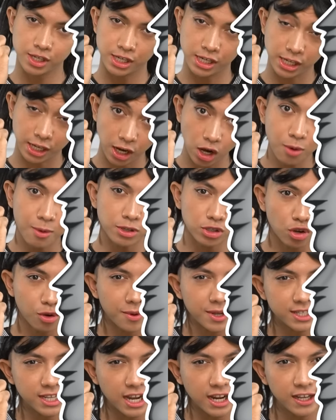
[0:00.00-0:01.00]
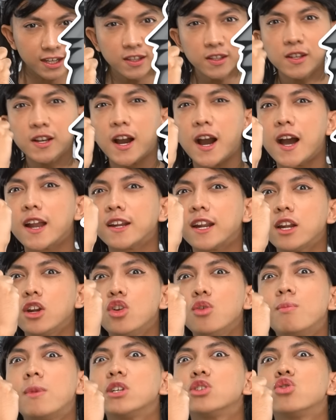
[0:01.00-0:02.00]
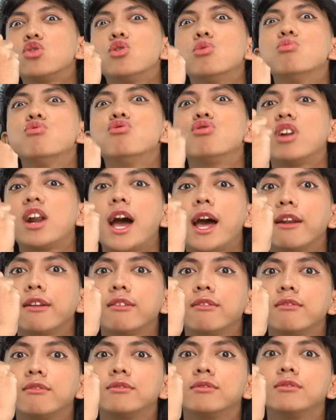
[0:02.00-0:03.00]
kiri lu masuk rumah sakit kanan lu masuk kuburan